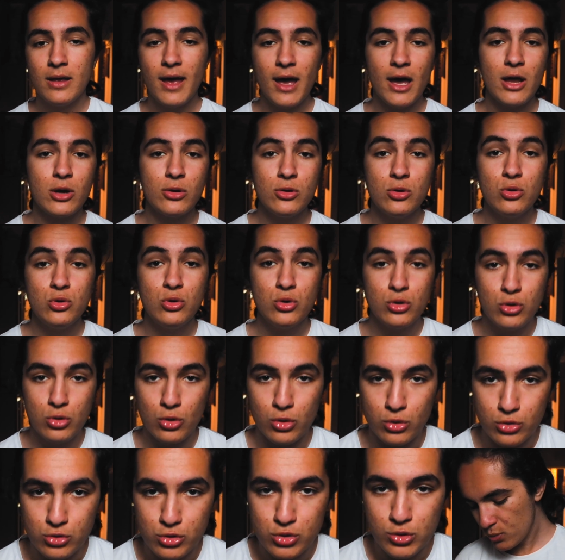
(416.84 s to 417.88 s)
her gün
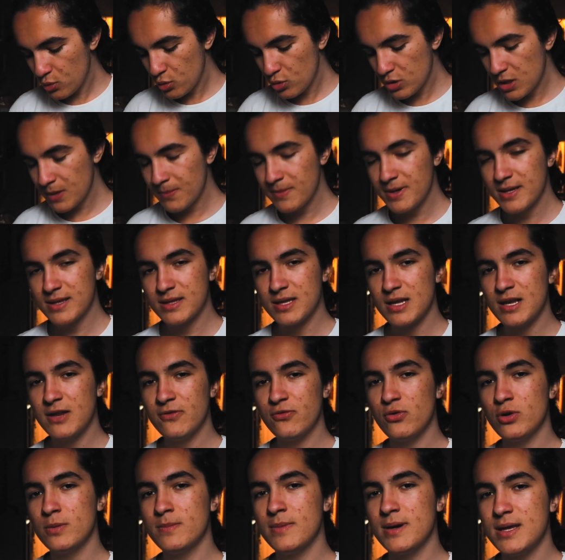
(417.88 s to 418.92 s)
yürüyoruz. Ben bu uygulamayı
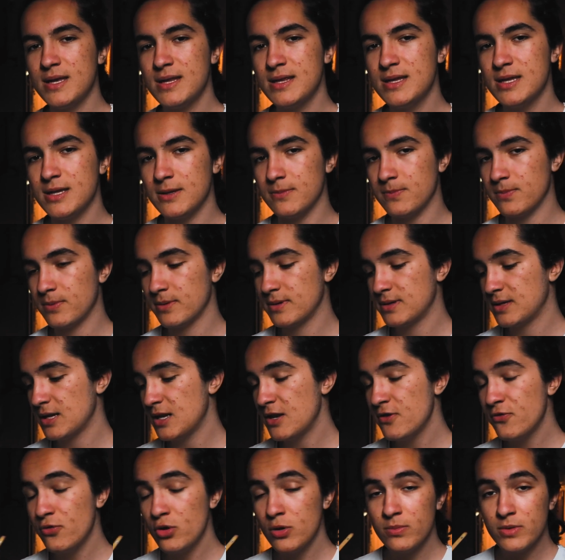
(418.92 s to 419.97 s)
telefonuma indirip
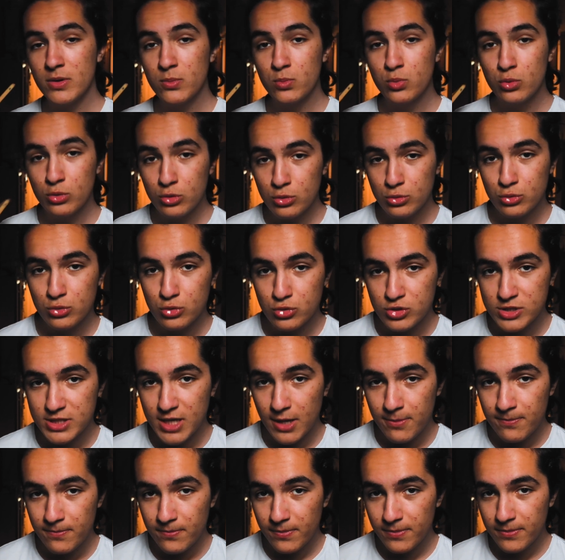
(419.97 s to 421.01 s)
telefonumda
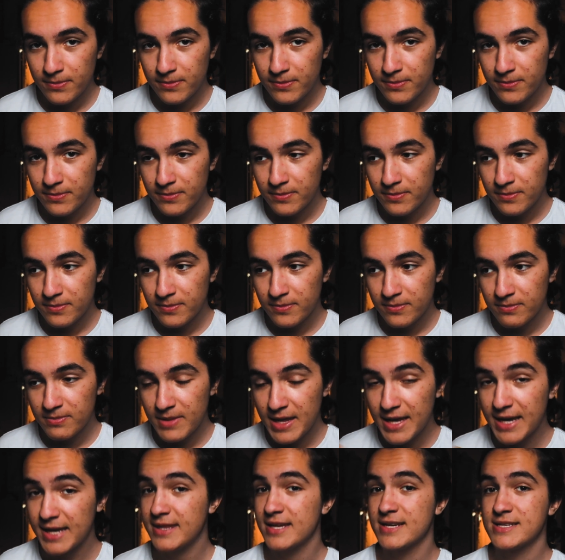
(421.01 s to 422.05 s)
bulundursam
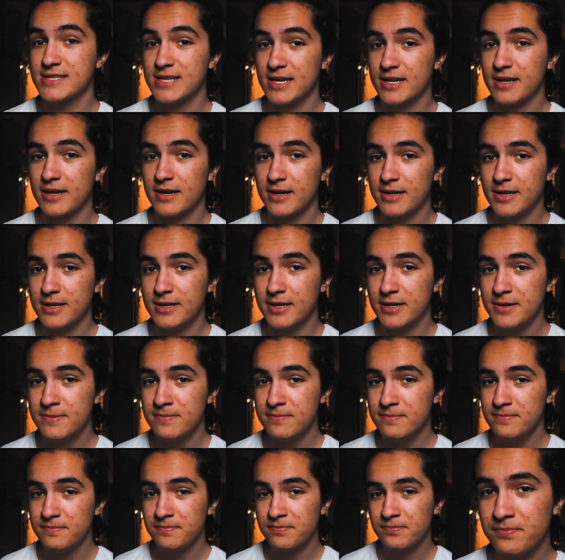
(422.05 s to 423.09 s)
ne kadar zarara
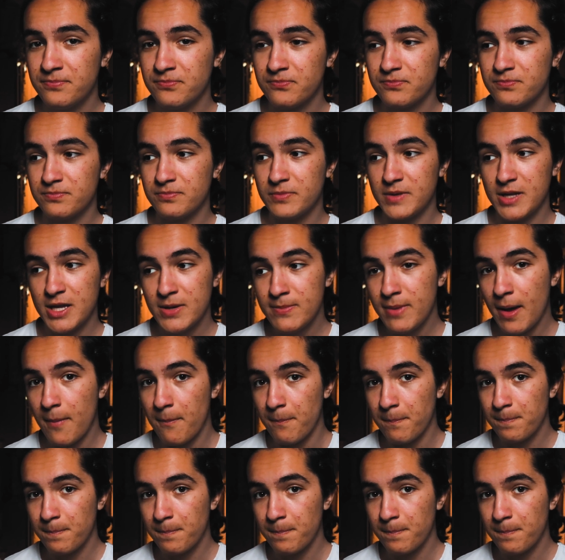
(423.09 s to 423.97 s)
girerim? girmem.